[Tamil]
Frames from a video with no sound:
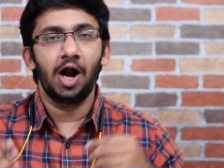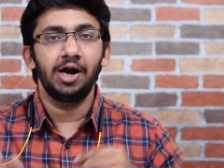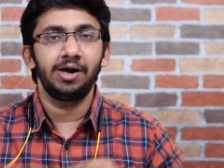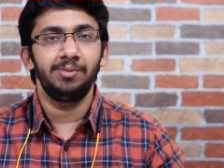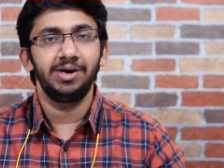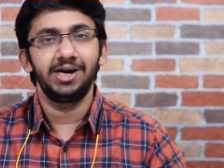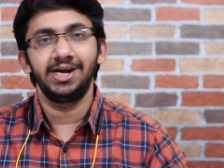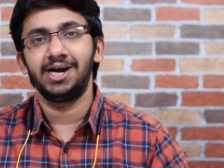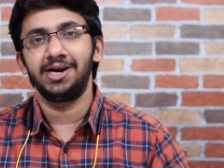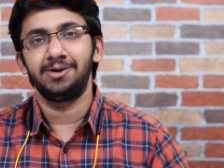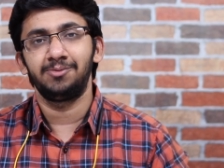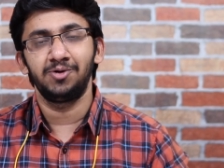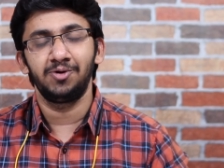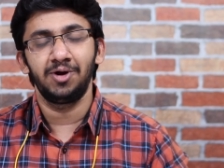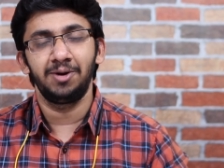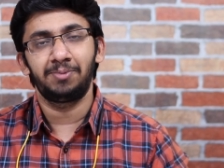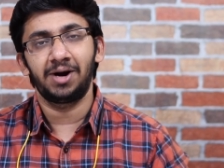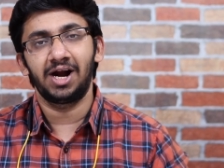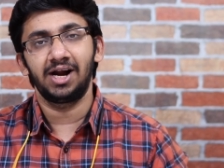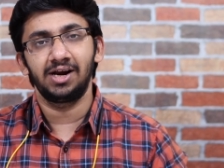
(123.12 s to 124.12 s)
ஆட்டோமேட்டிக்காக
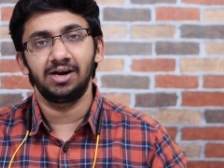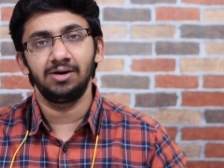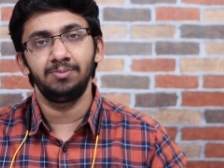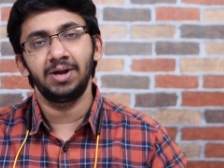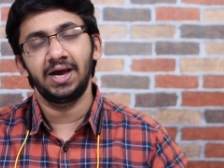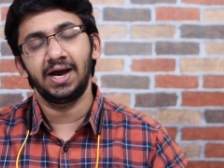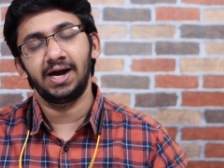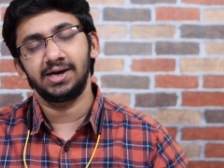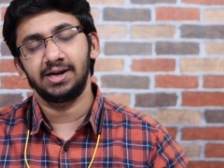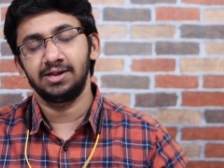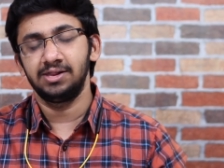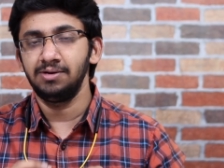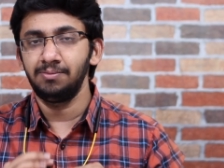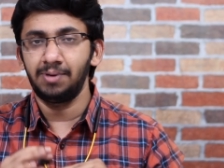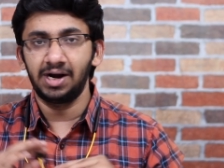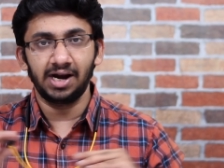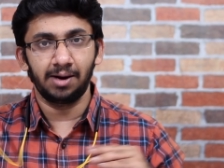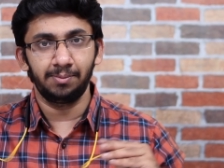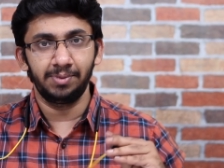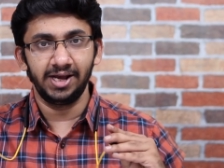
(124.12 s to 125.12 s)
நம்மளுடைய பாடல்கள் ப்ளே ஆகிறது
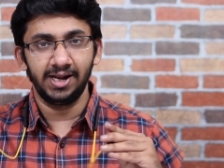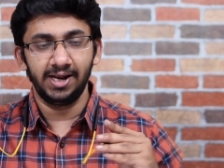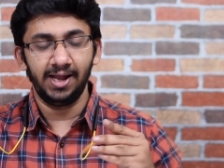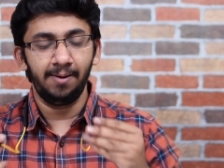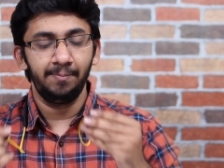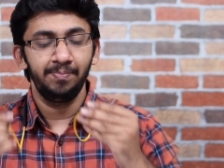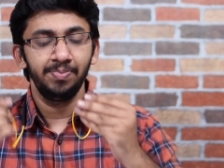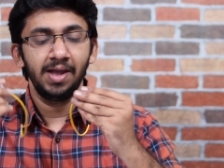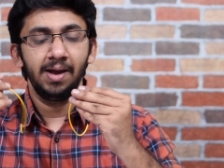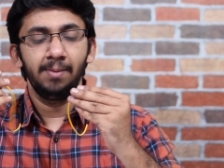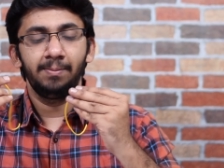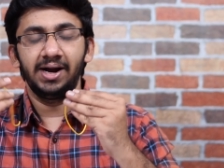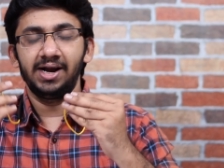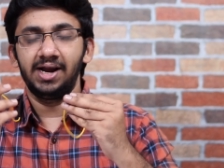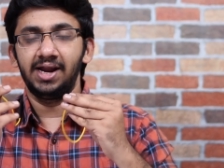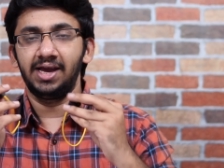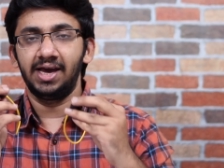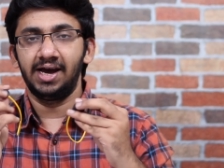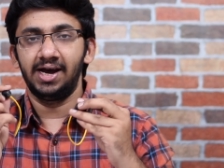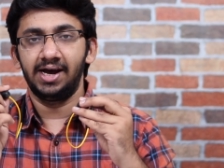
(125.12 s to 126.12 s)
பட் அப்படி இல்லை பட்
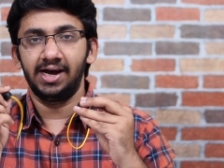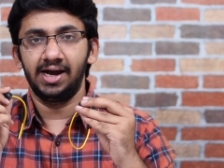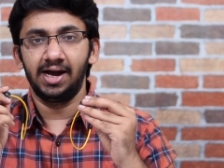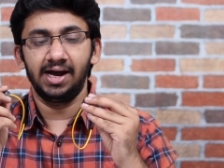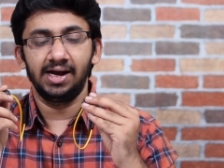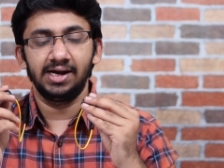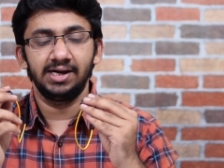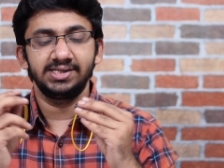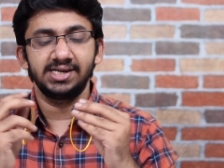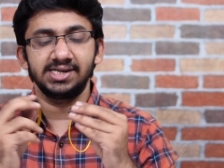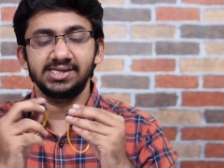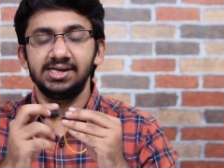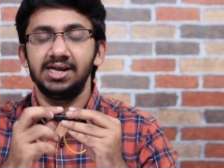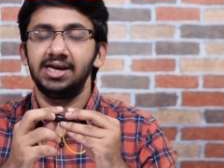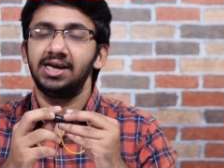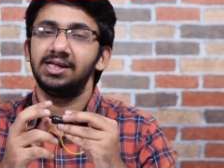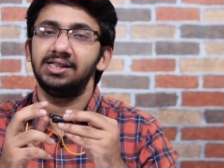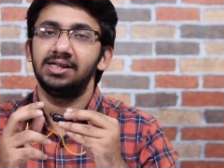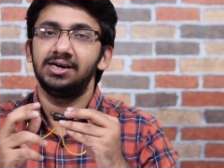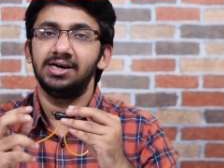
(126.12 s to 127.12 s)
நீங்கள் ஜஸ்ட்
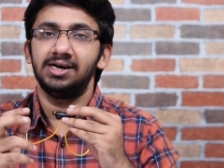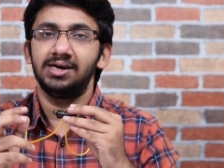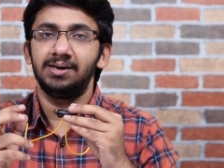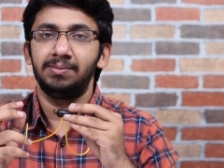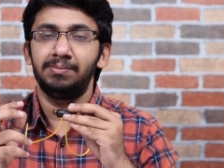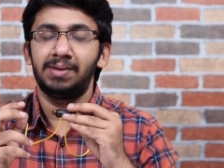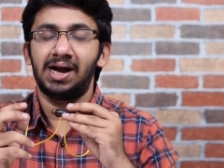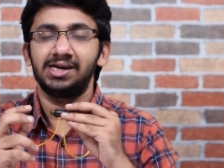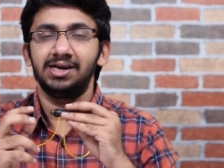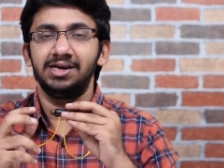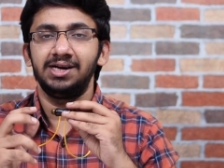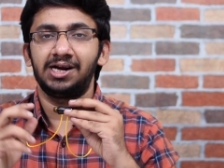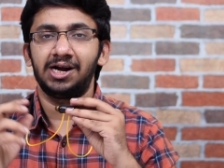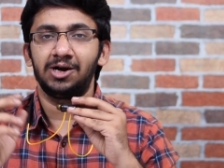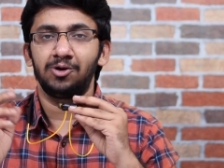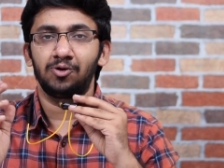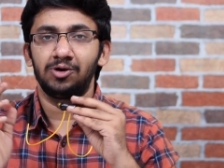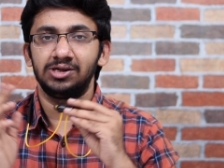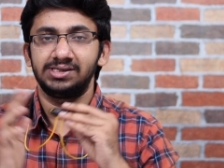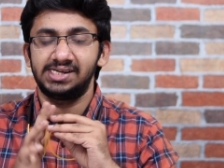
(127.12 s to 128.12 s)
நீங்கள் இதை மேக்னெட்டிக்
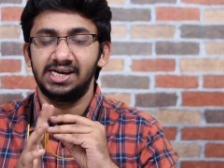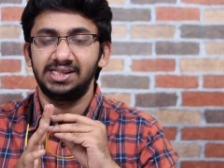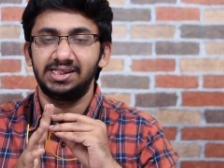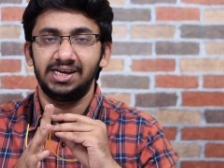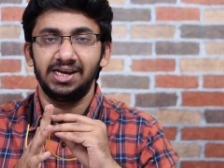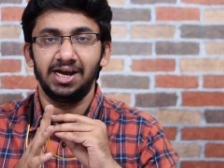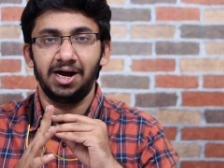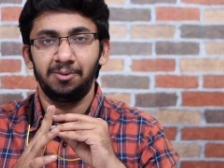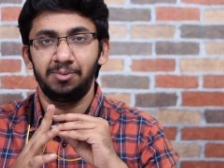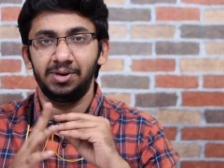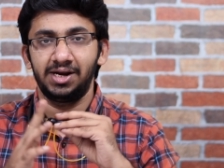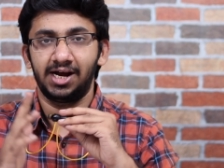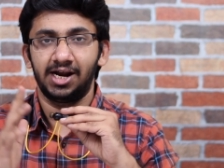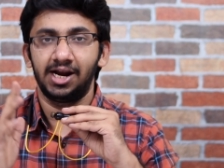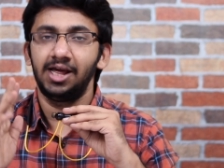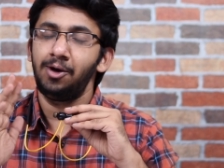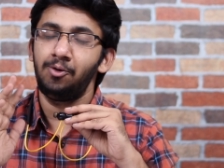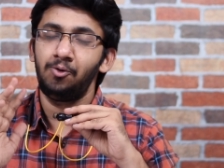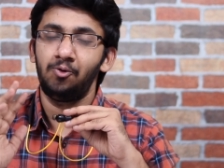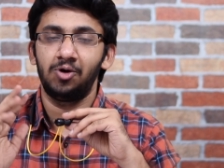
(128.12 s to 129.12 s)
கண்ட்ரோலை சேர்த்தீங்க
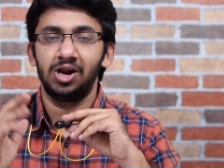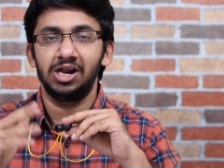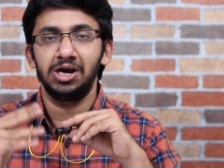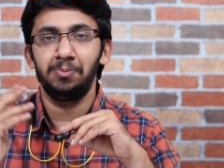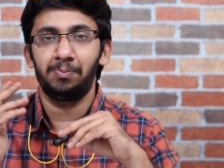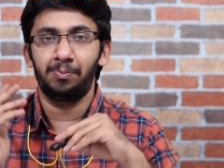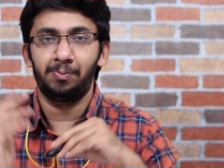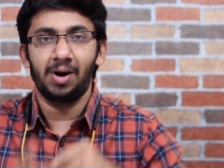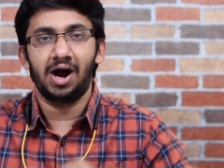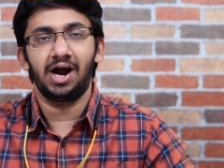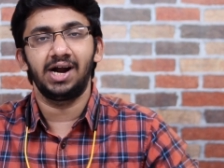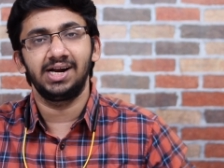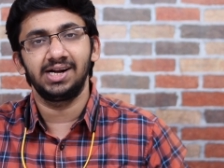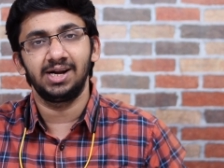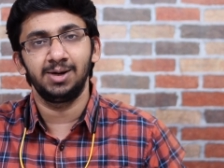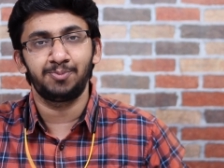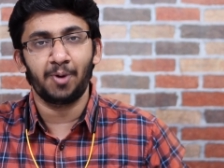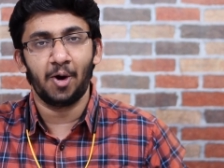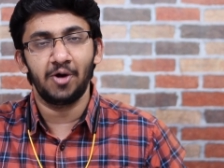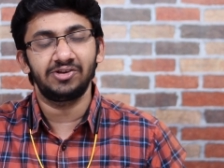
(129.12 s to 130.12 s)
அப்படின்னாலே உங்களுக்கு
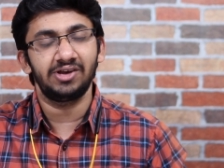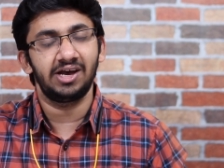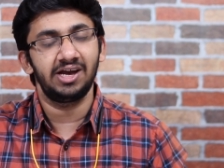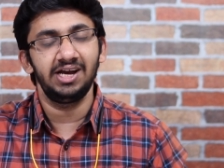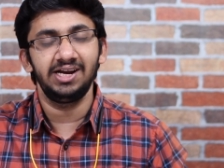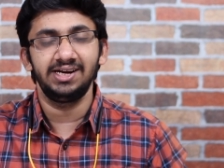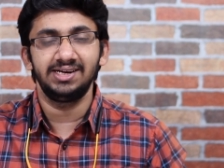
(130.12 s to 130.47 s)
பாடல்கள் பாஸ் ஆகி